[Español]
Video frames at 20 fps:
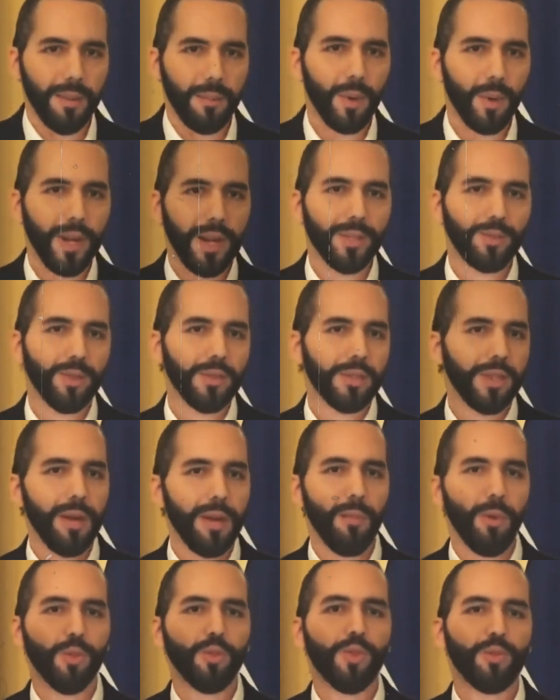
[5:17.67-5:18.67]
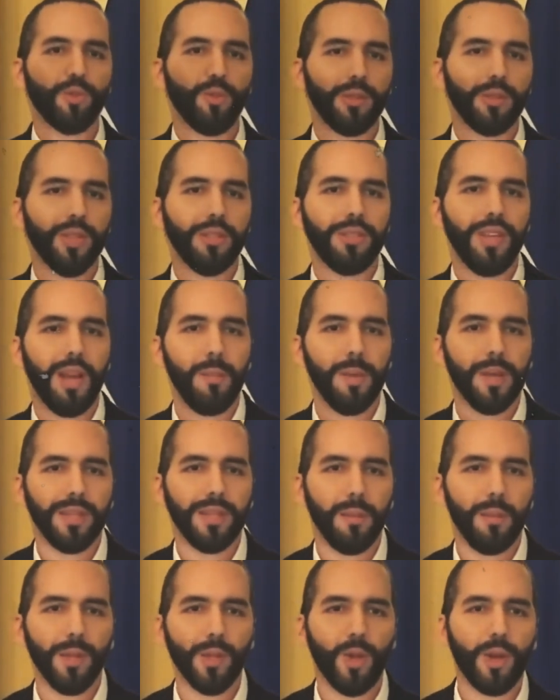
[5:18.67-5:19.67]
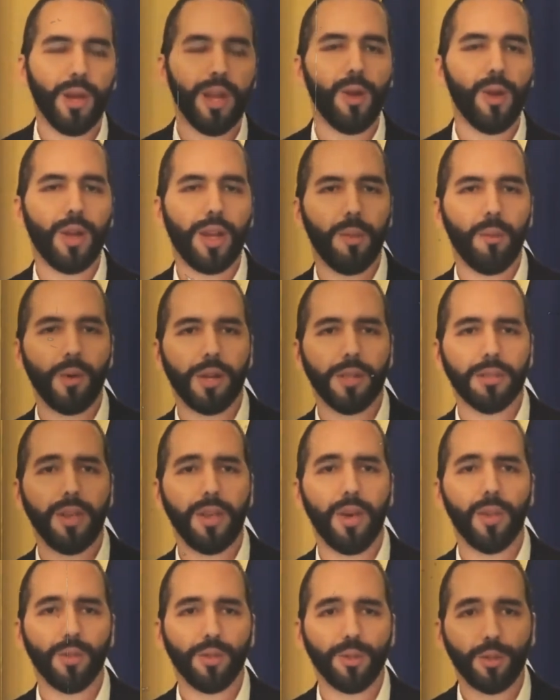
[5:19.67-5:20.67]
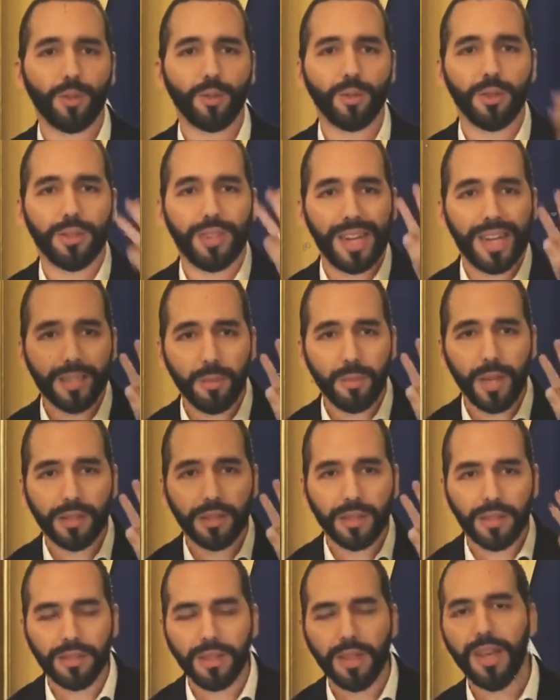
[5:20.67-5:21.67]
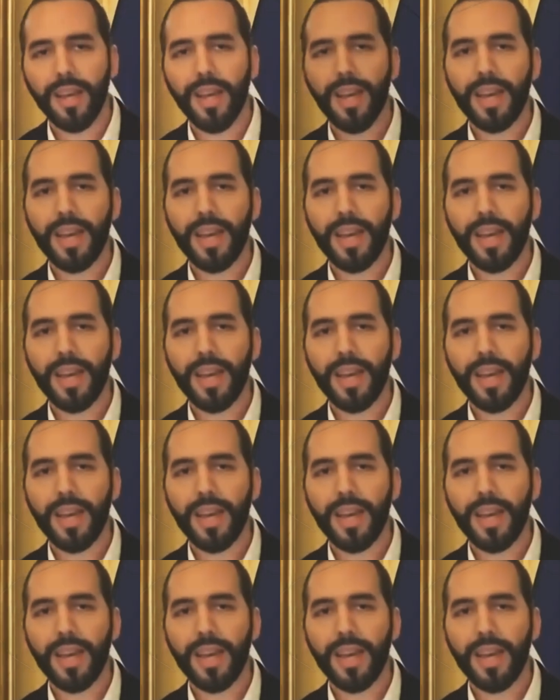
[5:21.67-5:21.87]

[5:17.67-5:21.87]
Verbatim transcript: Por eso es que el monto es sustancialmente menor y lo que hemos gastado nosotros en tres meses